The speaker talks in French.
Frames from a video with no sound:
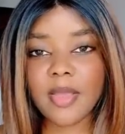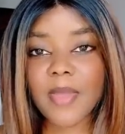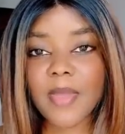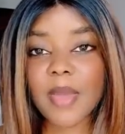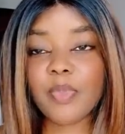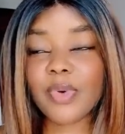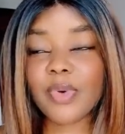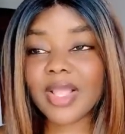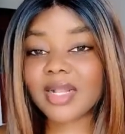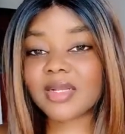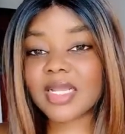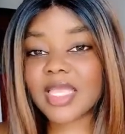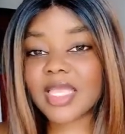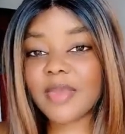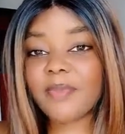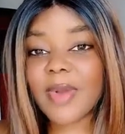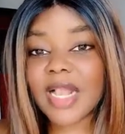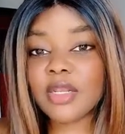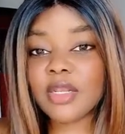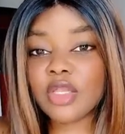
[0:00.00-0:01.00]
Mais pour quelqu'un
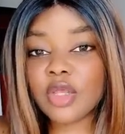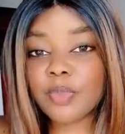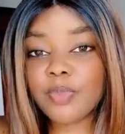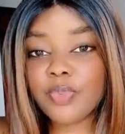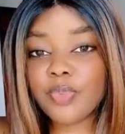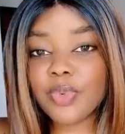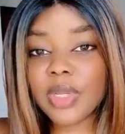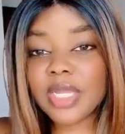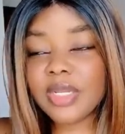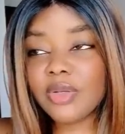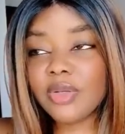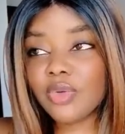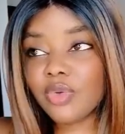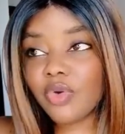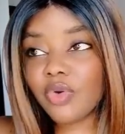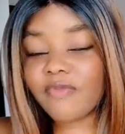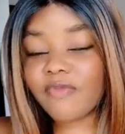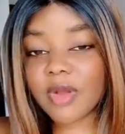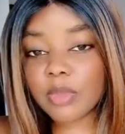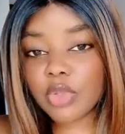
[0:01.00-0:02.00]
qui parle depuis
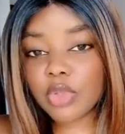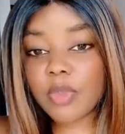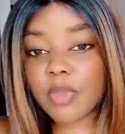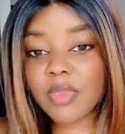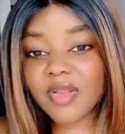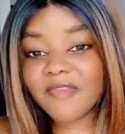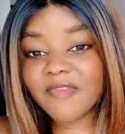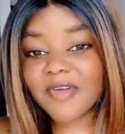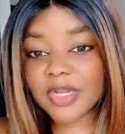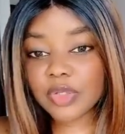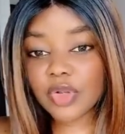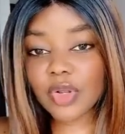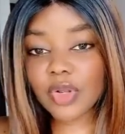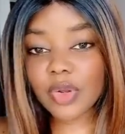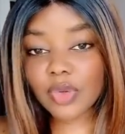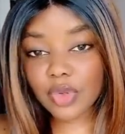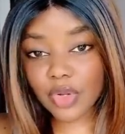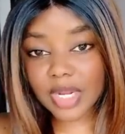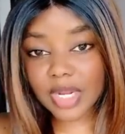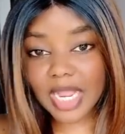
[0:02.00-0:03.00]
novembre
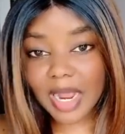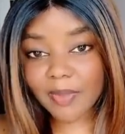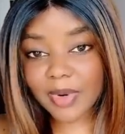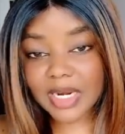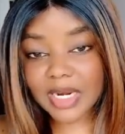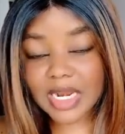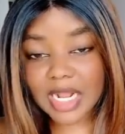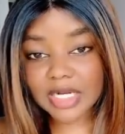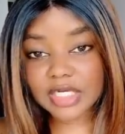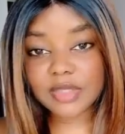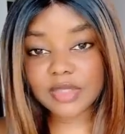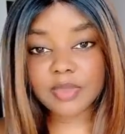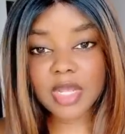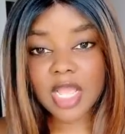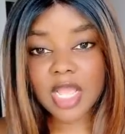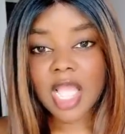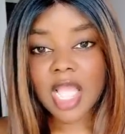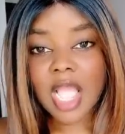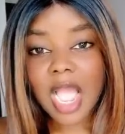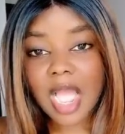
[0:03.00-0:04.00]
2022 de Cabrin nangib
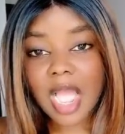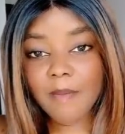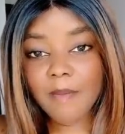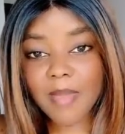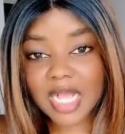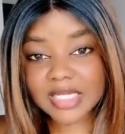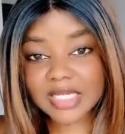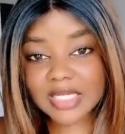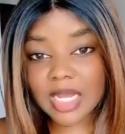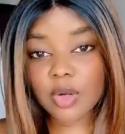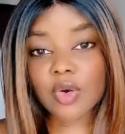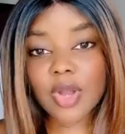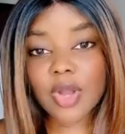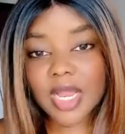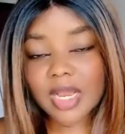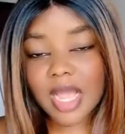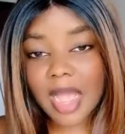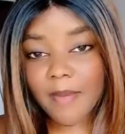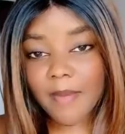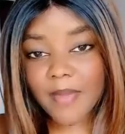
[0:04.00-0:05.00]
en mars, encore,
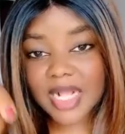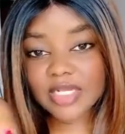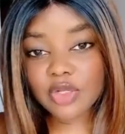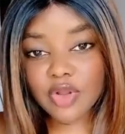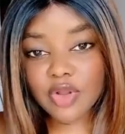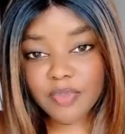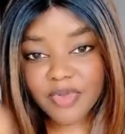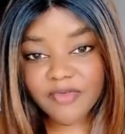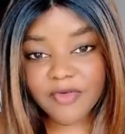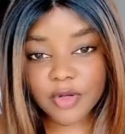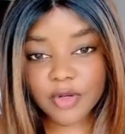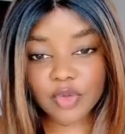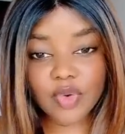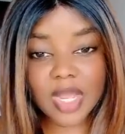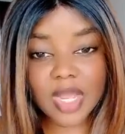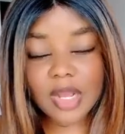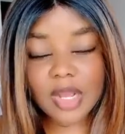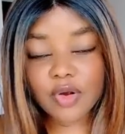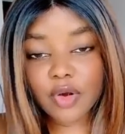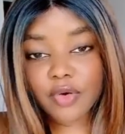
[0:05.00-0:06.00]
en mars
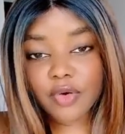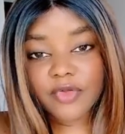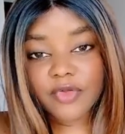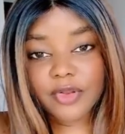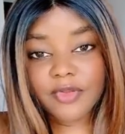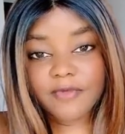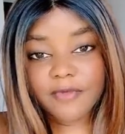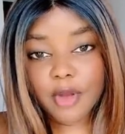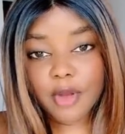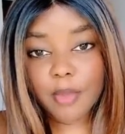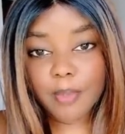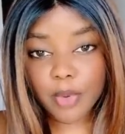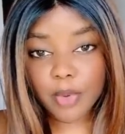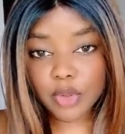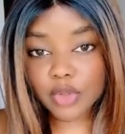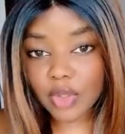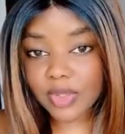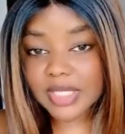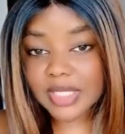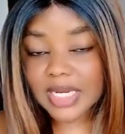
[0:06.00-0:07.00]
2023, elle est encore venue faire un
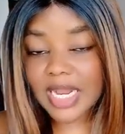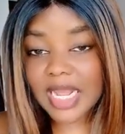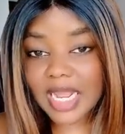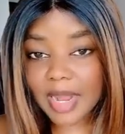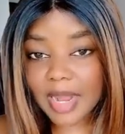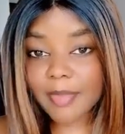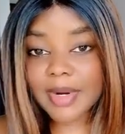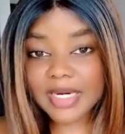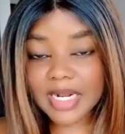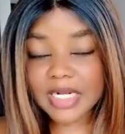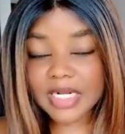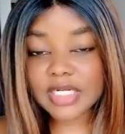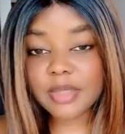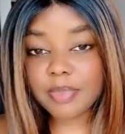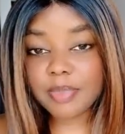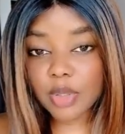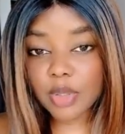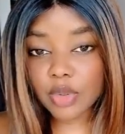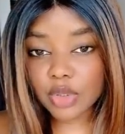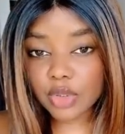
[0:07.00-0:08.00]
poste concernant Cabrin
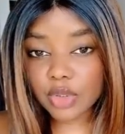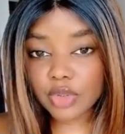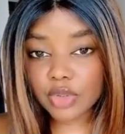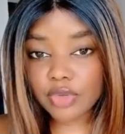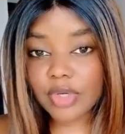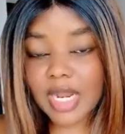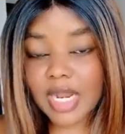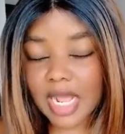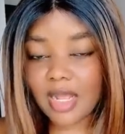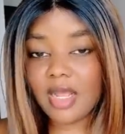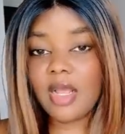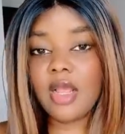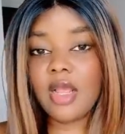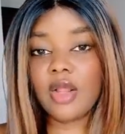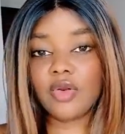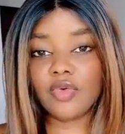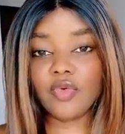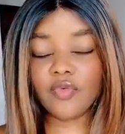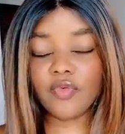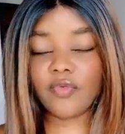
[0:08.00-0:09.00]
nangib Et aujourd'hui, là,
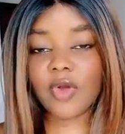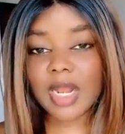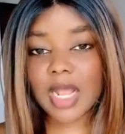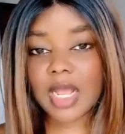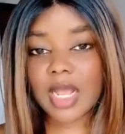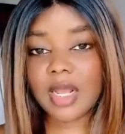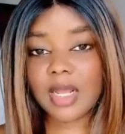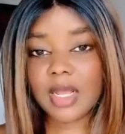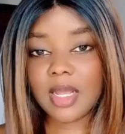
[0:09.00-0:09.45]
nous voilà.